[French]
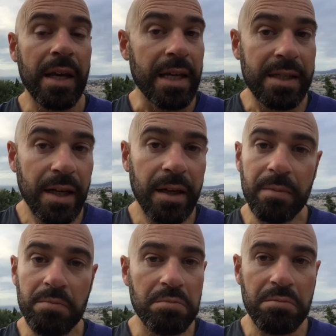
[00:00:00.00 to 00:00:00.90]
Et
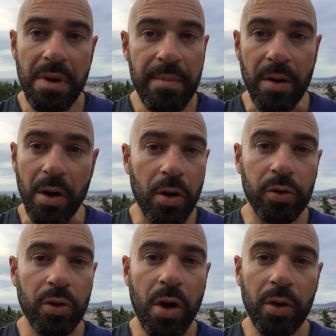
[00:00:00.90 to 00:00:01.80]
ça, même
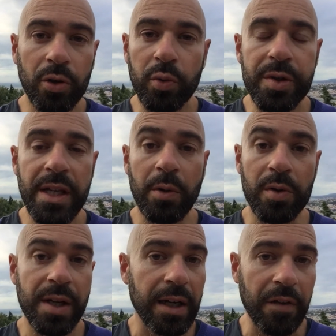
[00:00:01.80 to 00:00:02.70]
en dehors de tout ce qui
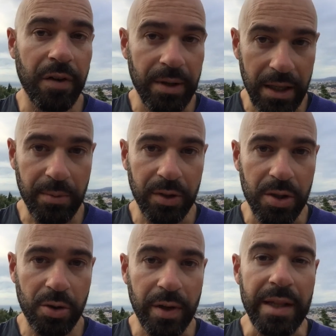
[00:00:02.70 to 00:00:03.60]
concerne la forme
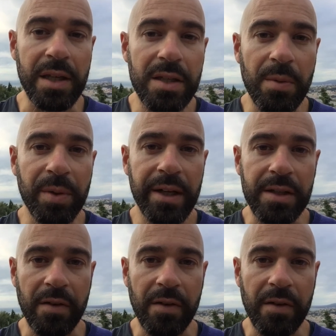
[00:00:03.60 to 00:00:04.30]
d'alimentation la discipline,